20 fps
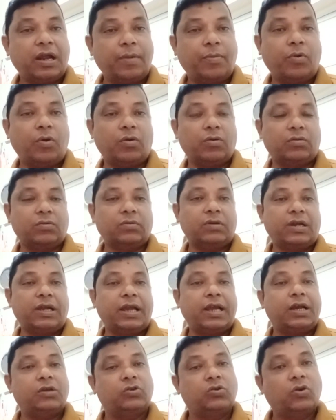এবং
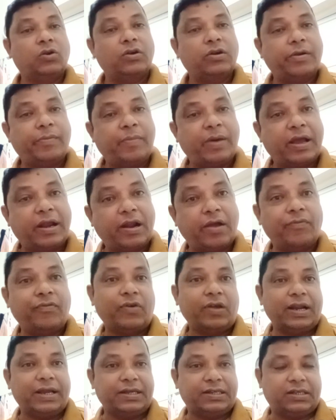একজনরে মাইরাও
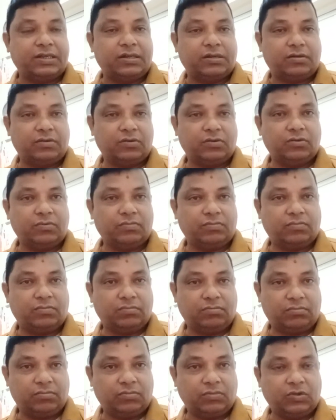ফেলাইছে
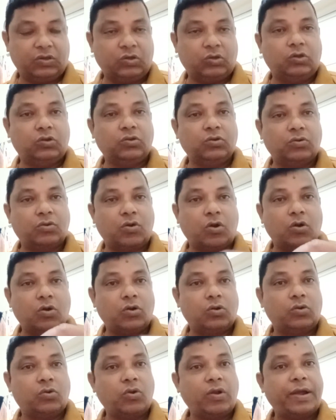ঘন
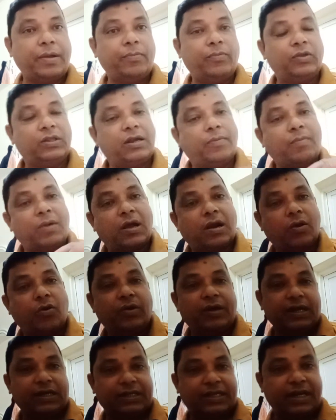ডুলাইয়ের মধ্যে
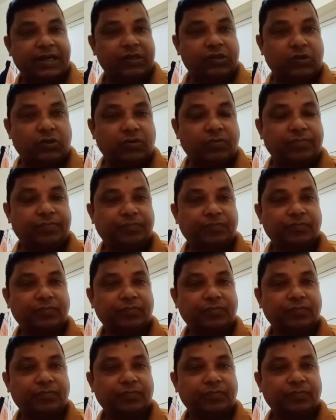মারাও গেছে একজন